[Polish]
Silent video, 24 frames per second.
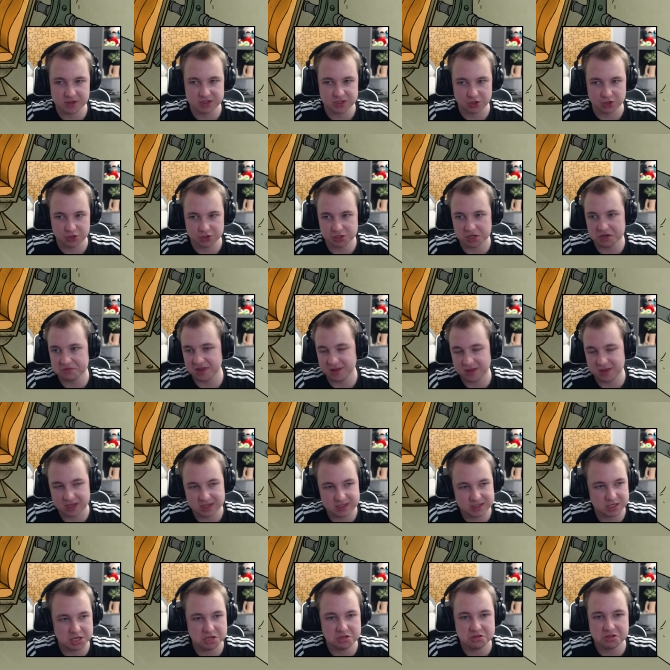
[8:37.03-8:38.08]
coś. Emmet
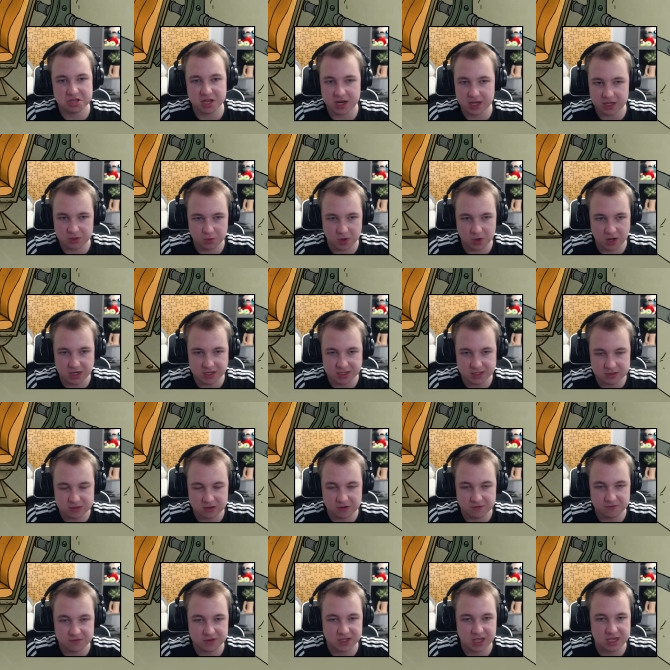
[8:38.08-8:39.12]
jest
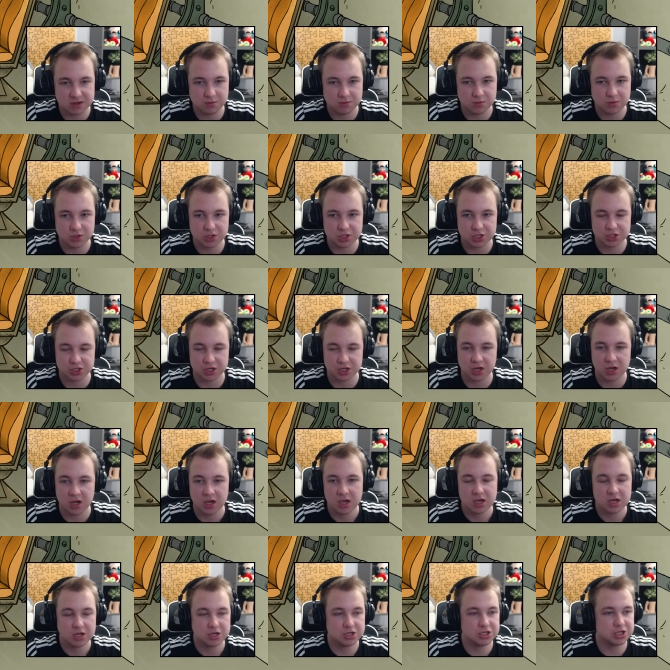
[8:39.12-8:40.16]
intelektualistą. Wydaje mi się, że
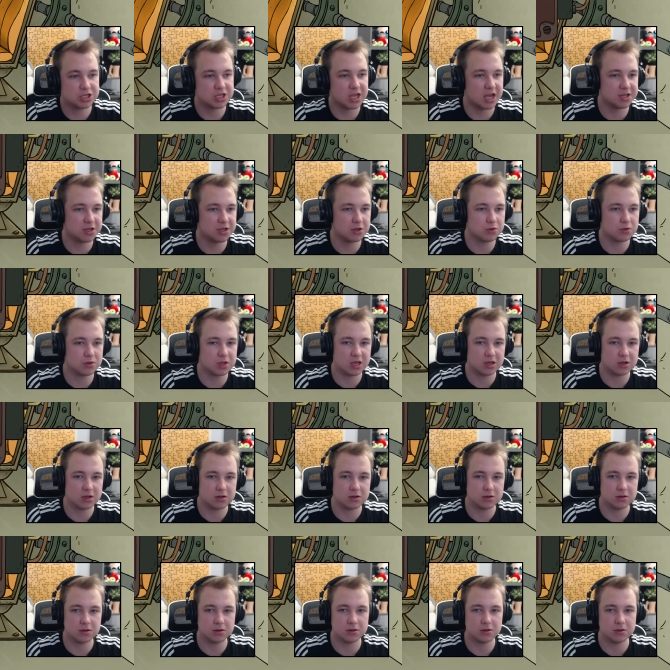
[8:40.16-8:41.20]
czytanie tutaj
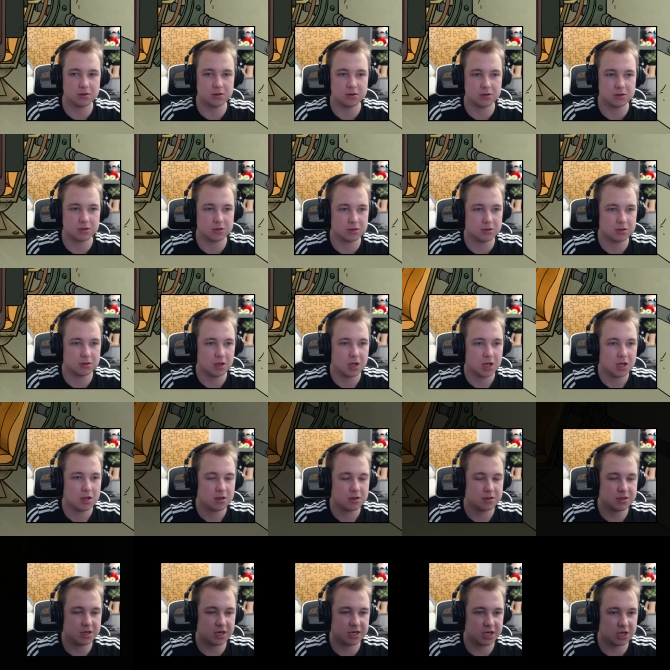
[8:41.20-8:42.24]

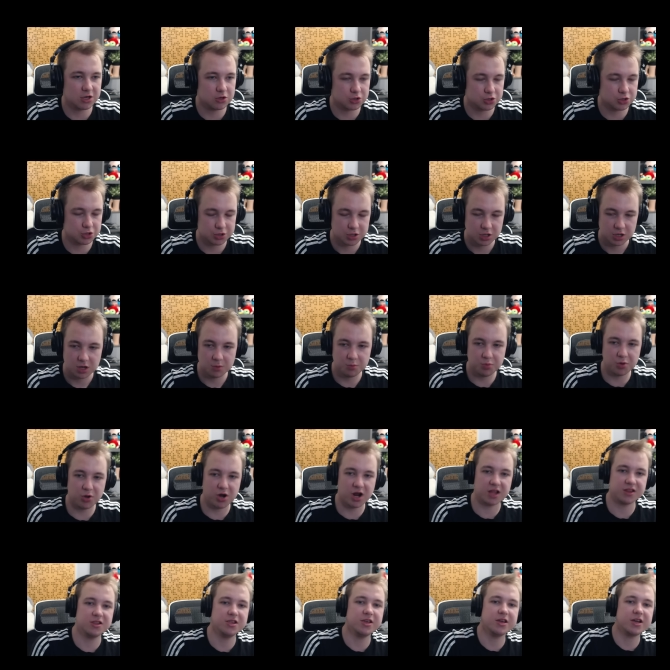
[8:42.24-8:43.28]
e, jakiegoś
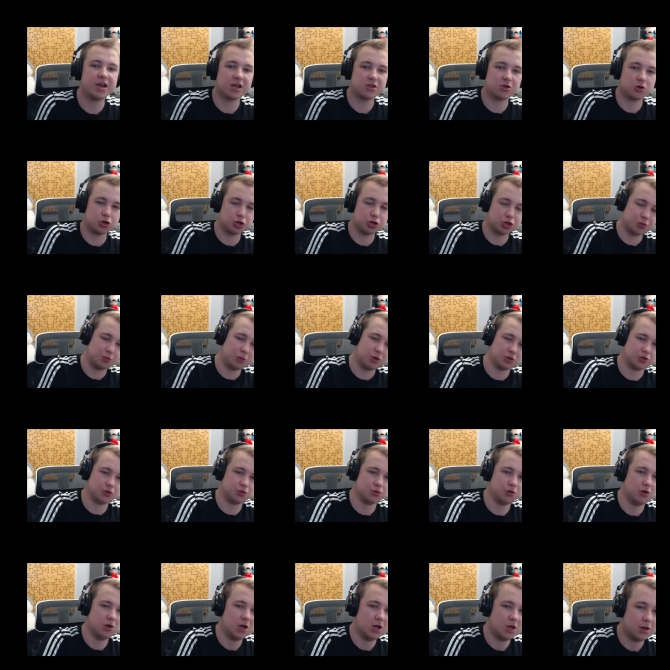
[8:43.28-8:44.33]
poradnika do
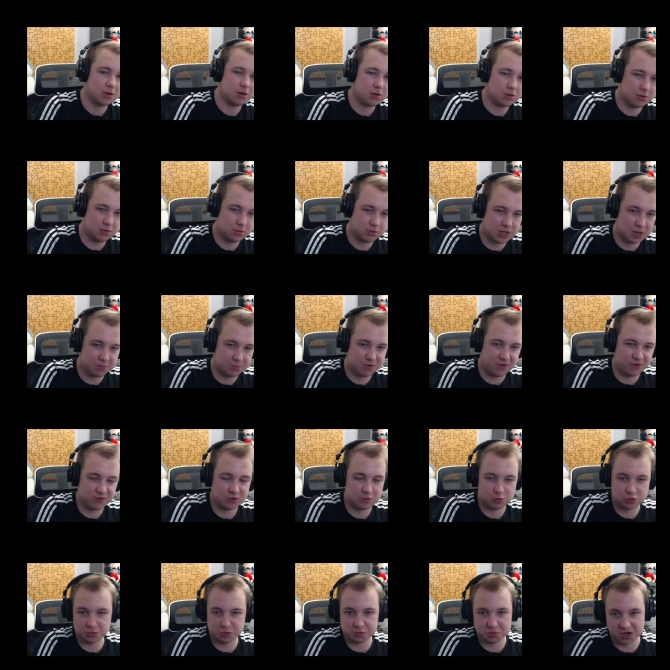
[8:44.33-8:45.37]
kosmosu na pewno
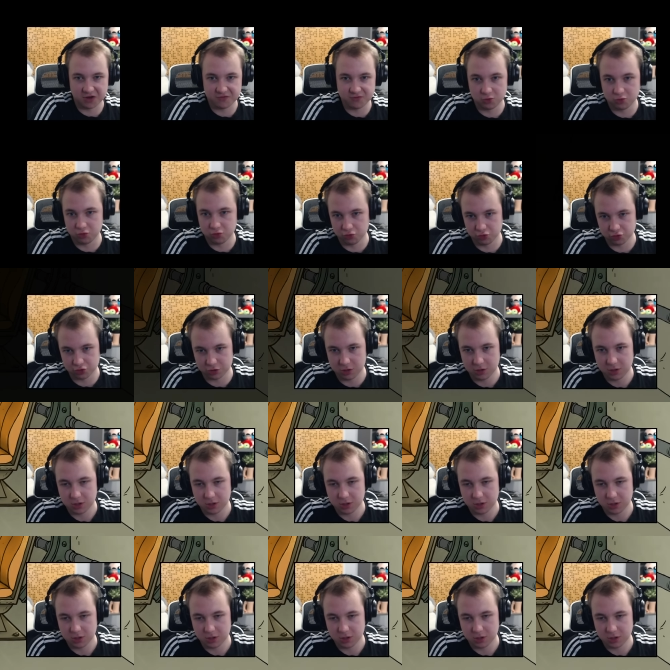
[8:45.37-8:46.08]
mu sprawi dużo